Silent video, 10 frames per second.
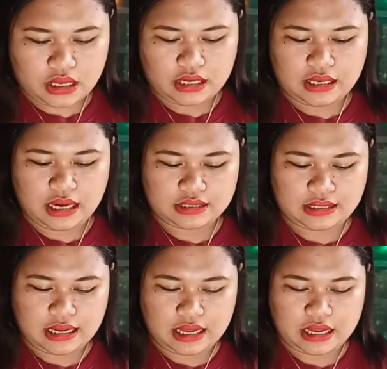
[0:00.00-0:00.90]
Then, at
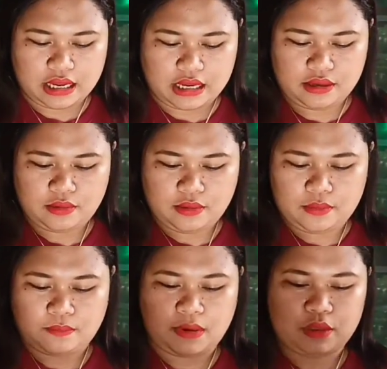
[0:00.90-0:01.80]
sila'y
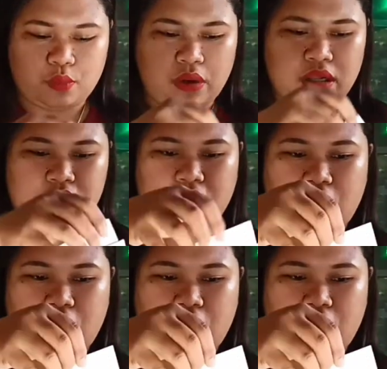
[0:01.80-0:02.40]
manual